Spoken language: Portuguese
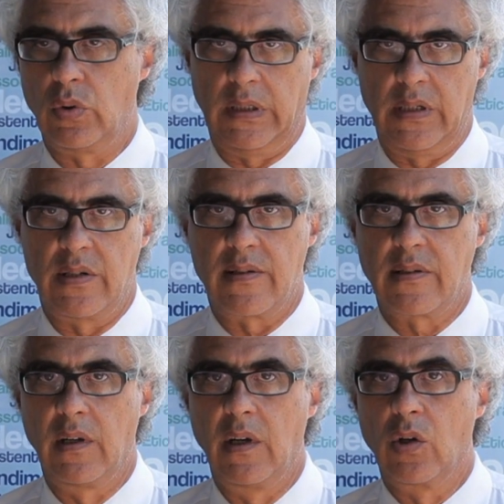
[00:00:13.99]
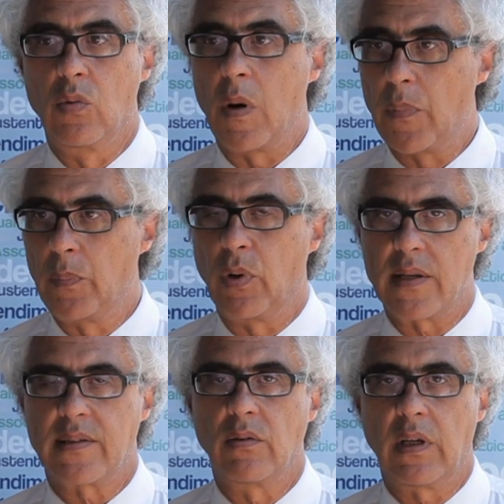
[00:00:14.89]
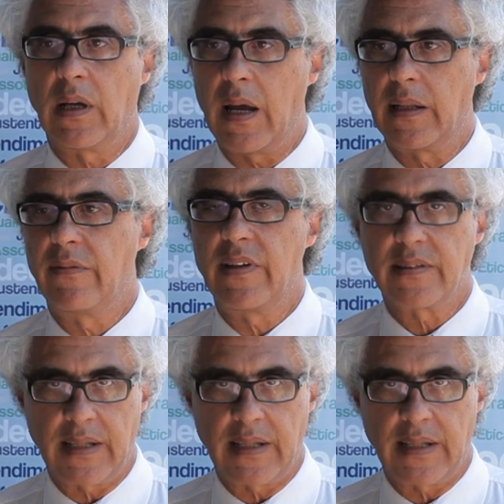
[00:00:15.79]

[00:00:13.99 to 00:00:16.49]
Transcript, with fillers: grandes, com uma população que cada vez